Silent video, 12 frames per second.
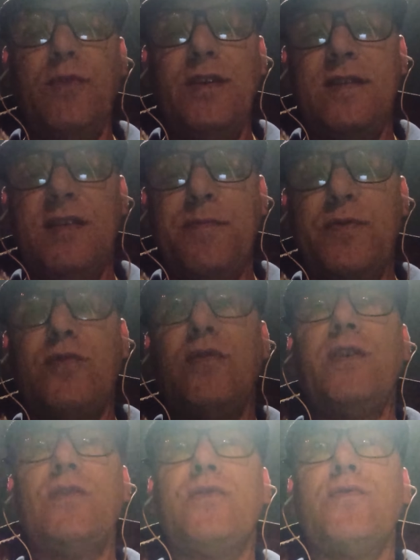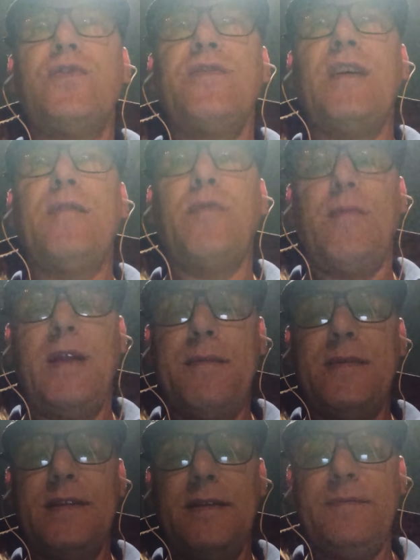municípios do Rio Grande do Sul tiveram
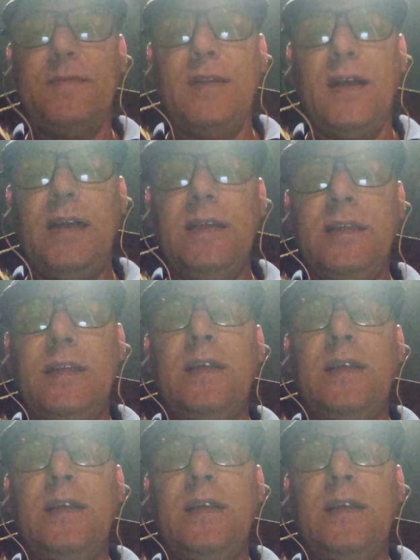problemas, né? tá?